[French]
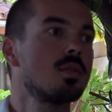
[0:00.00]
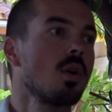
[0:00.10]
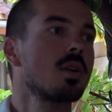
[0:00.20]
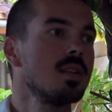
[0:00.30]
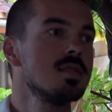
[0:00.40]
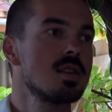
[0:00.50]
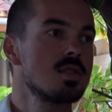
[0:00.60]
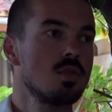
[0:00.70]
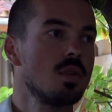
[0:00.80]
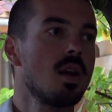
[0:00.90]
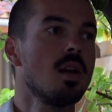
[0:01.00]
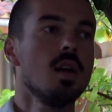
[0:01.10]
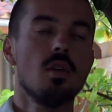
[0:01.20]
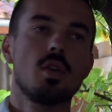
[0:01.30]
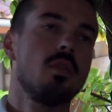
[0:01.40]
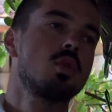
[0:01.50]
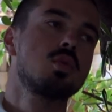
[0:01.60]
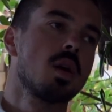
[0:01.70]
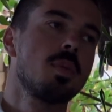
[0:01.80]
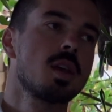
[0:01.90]
organisationnel. il y avait
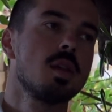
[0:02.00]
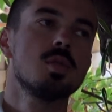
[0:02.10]
tout un paquet de